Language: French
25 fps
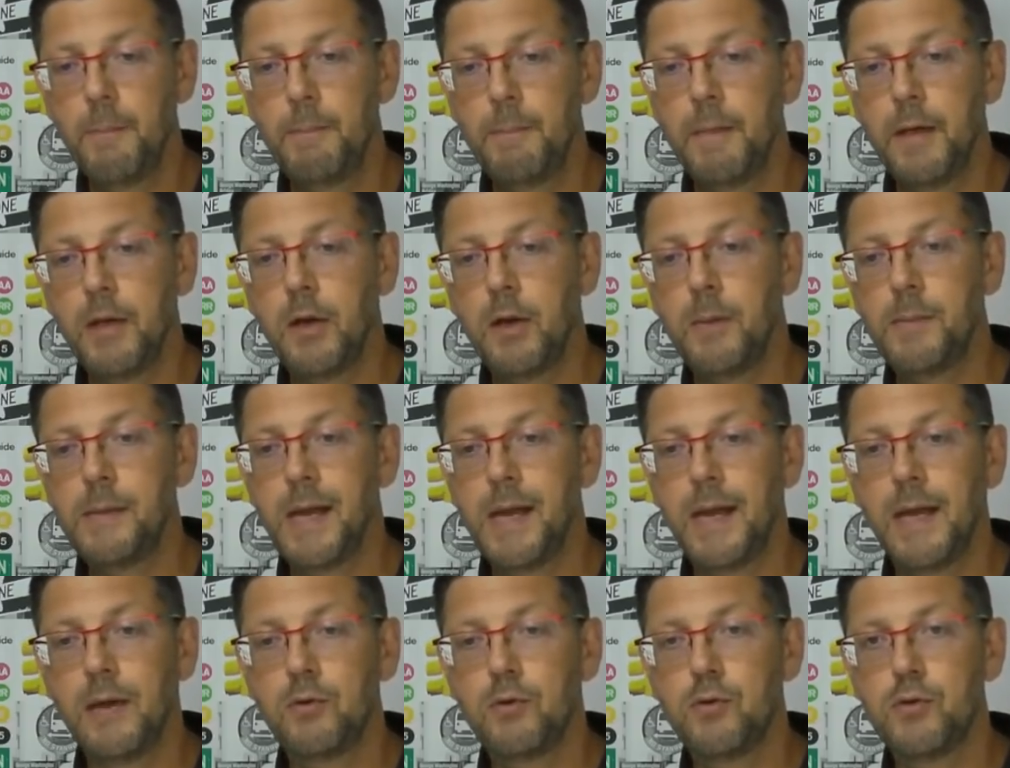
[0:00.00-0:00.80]
mais comme il y
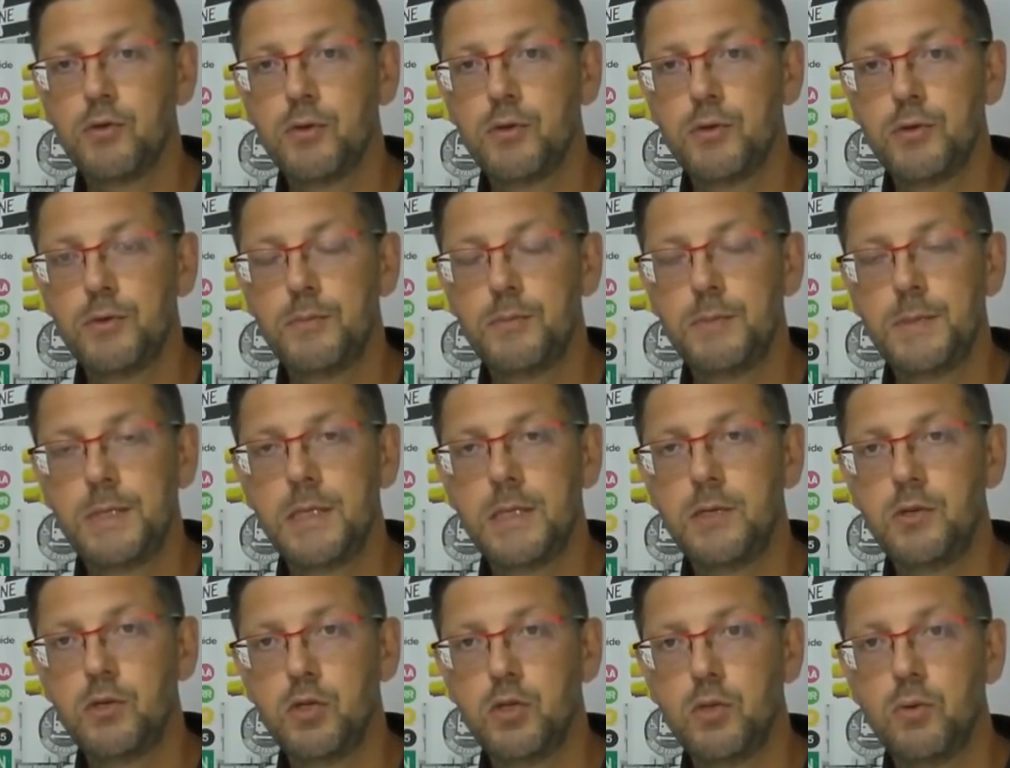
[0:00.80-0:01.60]
a la clause de
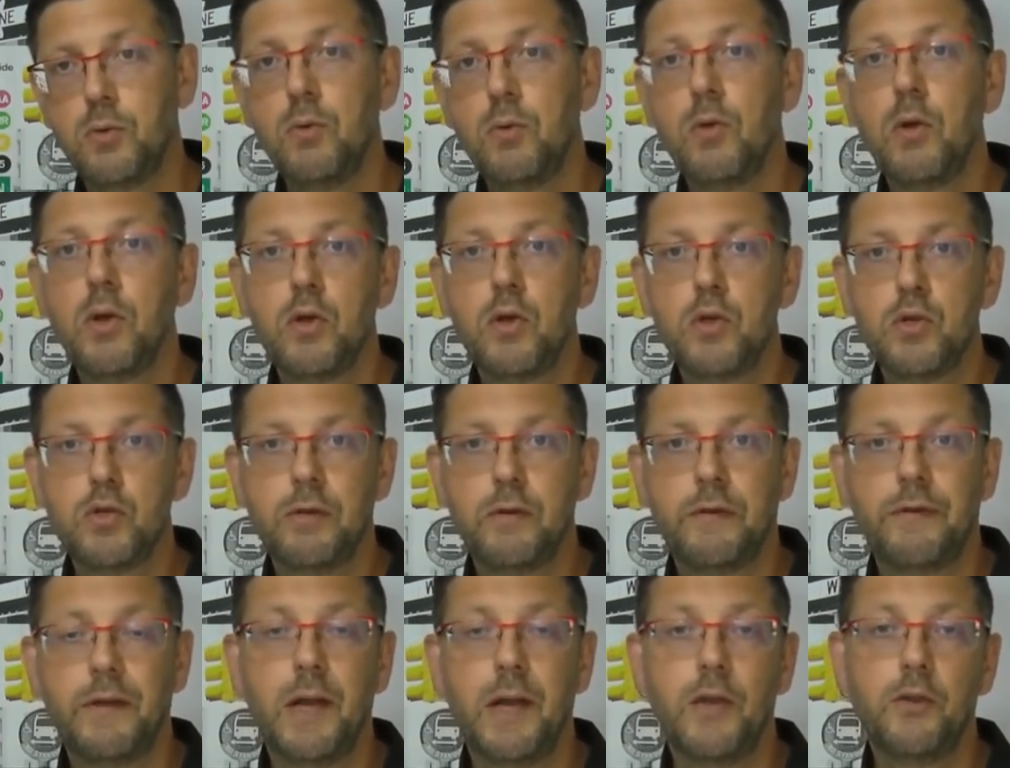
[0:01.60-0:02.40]
substitution,
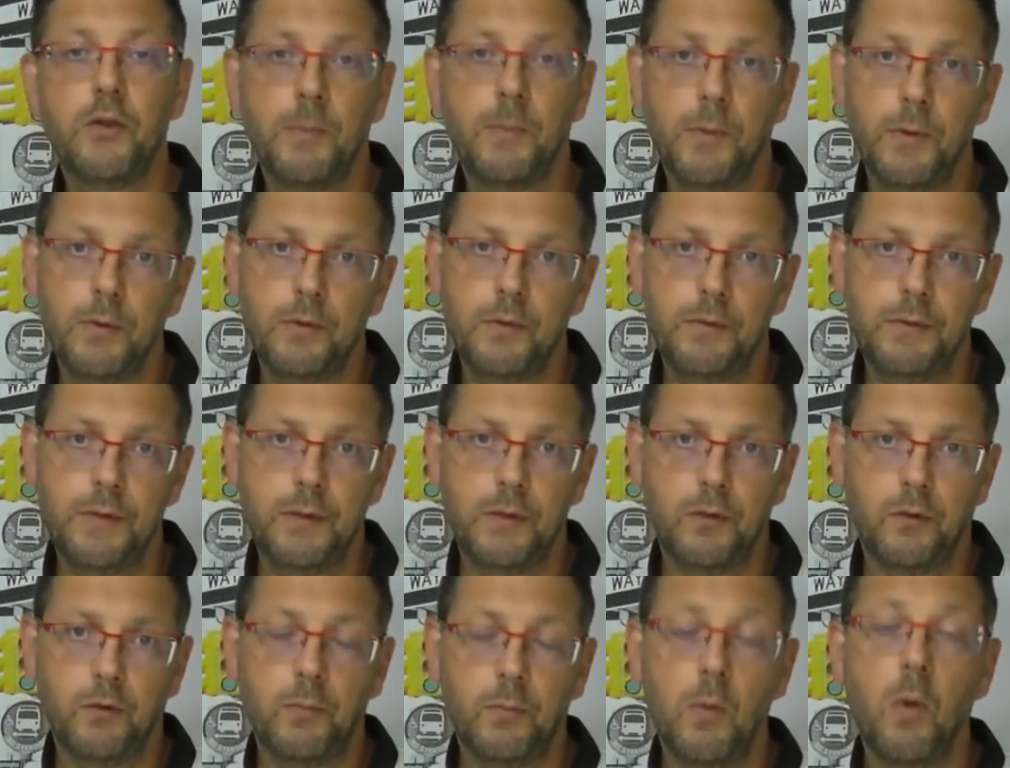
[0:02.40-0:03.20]
je fais la demande de
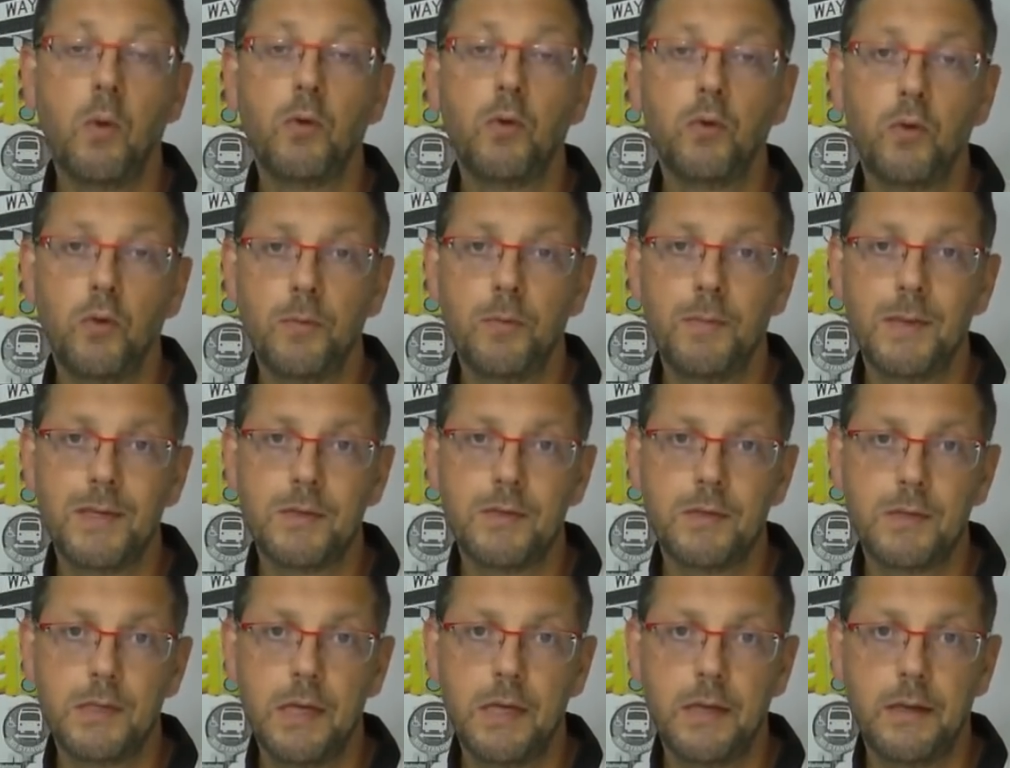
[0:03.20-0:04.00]
financement au nom de ma
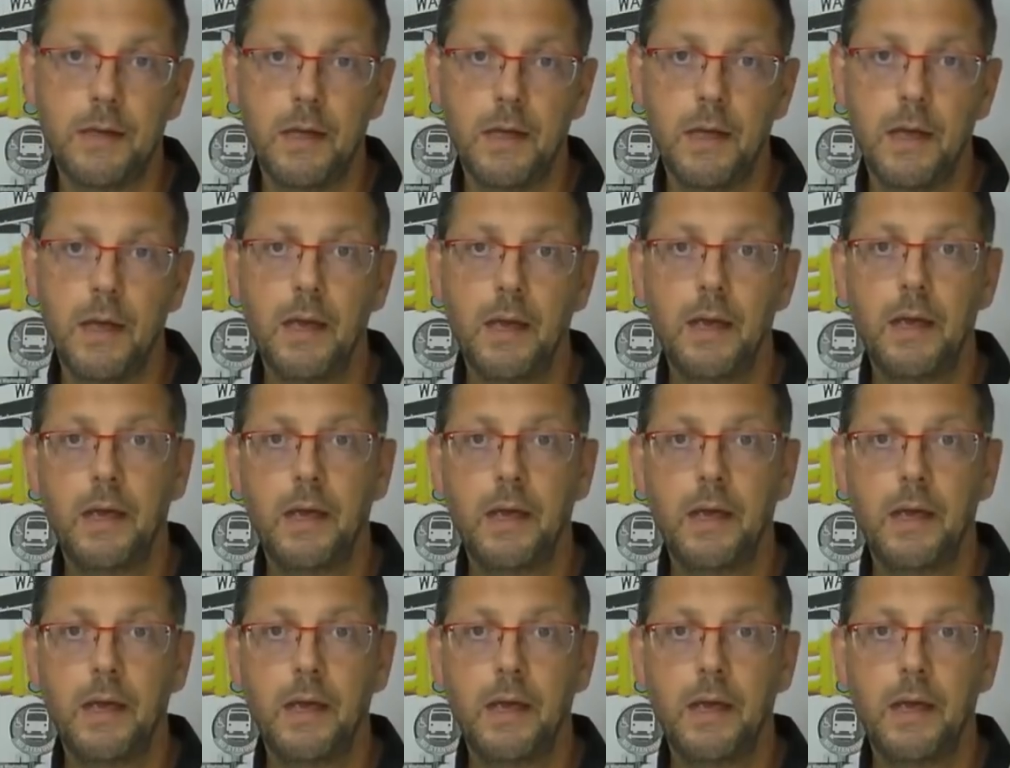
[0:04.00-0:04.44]
société.